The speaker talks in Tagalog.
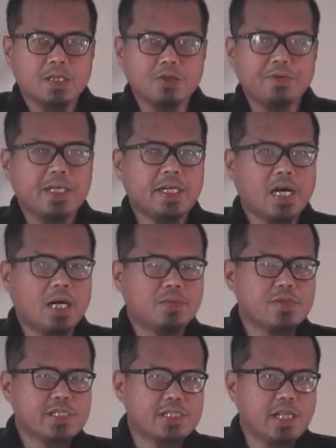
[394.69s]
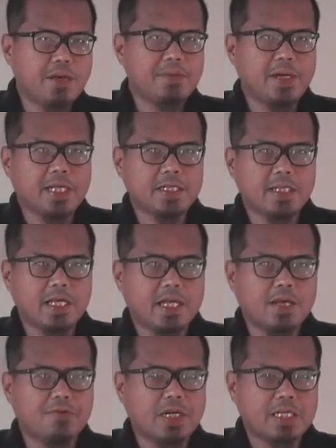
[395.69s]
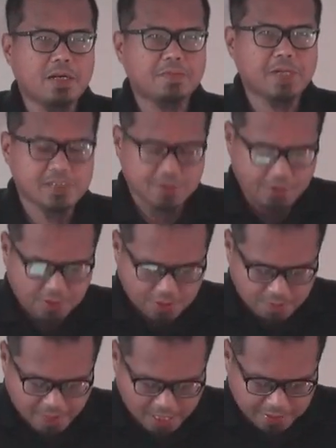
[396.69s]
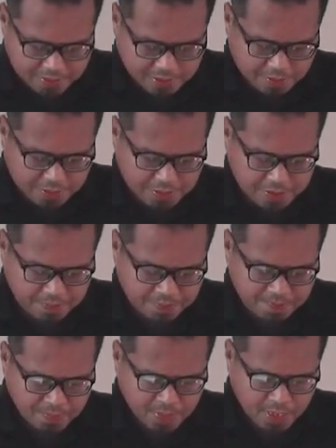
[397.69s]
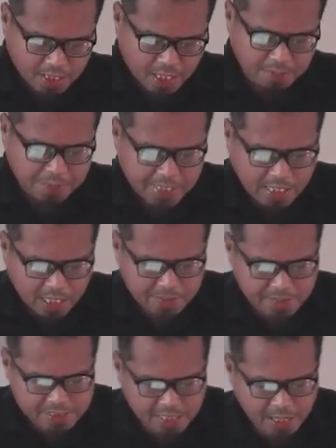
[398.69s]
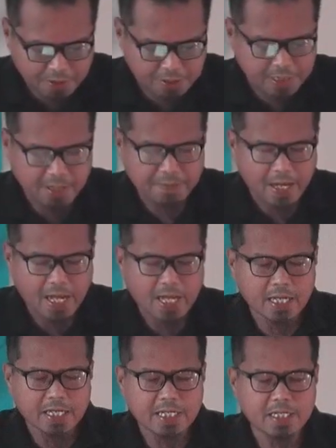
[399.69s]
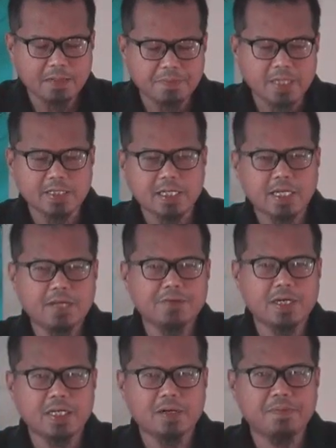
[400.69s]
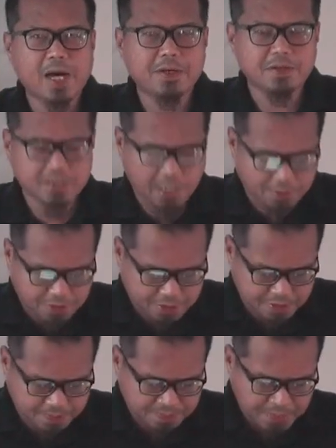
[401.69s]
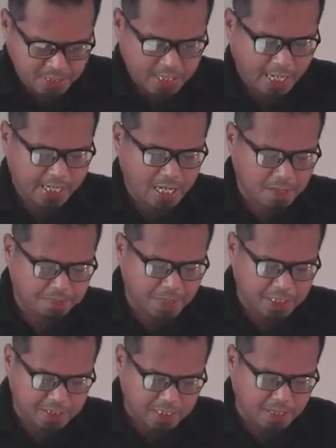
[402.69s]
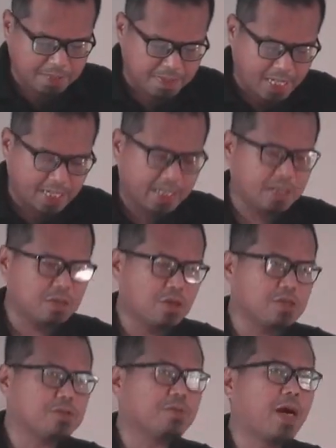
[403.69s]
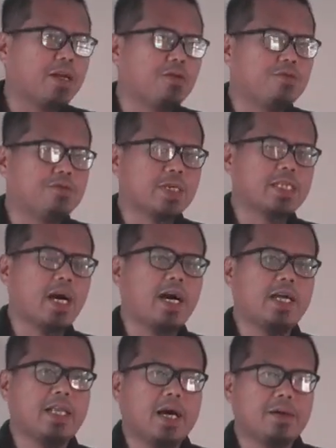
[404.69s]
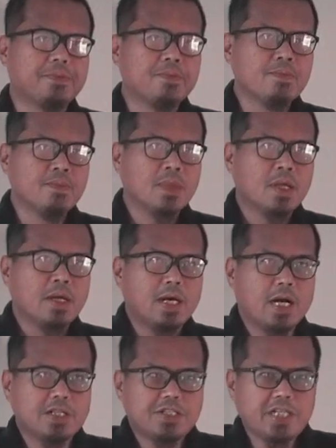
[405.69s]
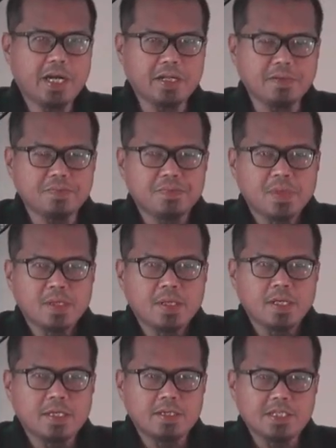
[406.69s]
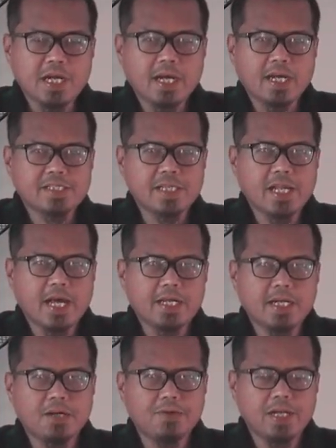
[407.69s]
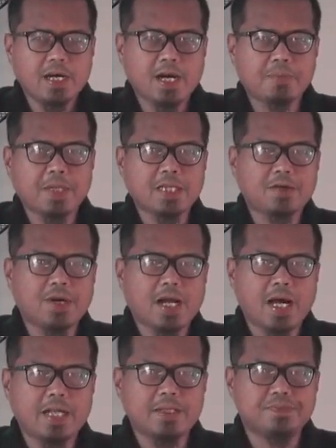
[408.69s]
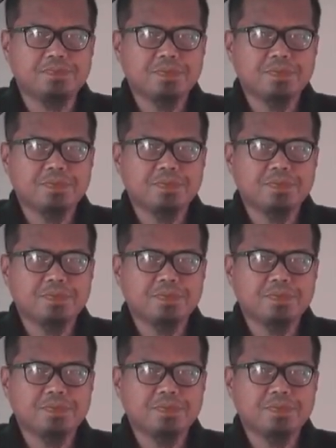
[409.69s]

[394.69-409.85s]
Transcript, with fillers: tuwinang ang Muslim ay nagdiriwang ng Pasko o Bagong Taon, ang pinakamasahol na bahagi ng pagdiriwang ng Bagong Taon ay ang pagtatambal kay Allah Subhanahu wa Ta'ala ang shirk na siyang kasalanan na walang kapatawaran